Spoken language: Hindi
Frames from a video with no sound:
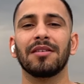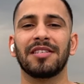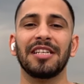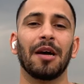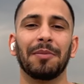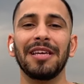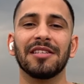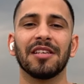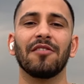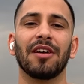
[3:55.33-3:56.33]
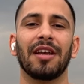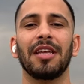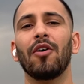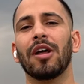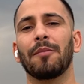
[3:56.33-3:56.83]
सीट आपकी रिजर्व करनी
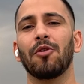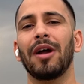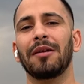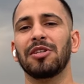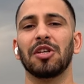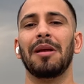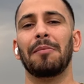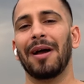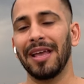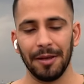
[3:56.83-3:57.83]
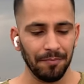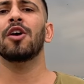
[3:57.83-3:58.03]
है और आपको एडमिशन मिल पाएगी